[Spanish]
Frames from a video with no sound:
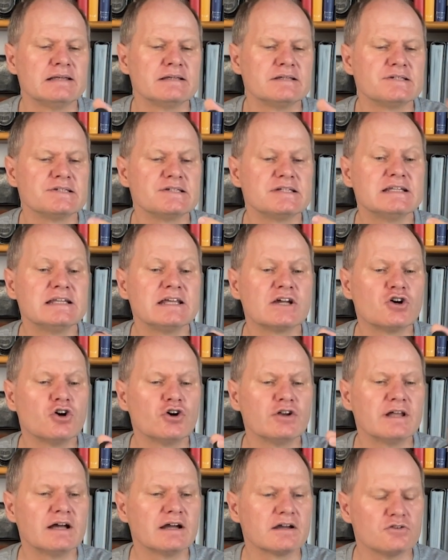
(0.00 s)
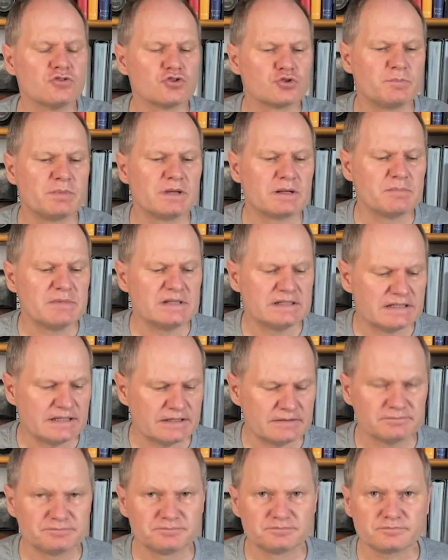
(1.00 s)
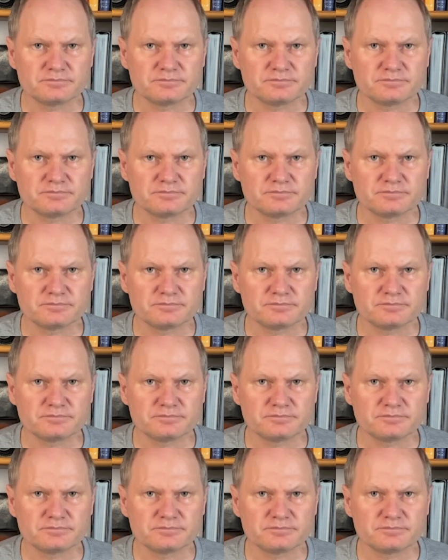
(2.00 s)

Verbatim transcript: silicona que nos permite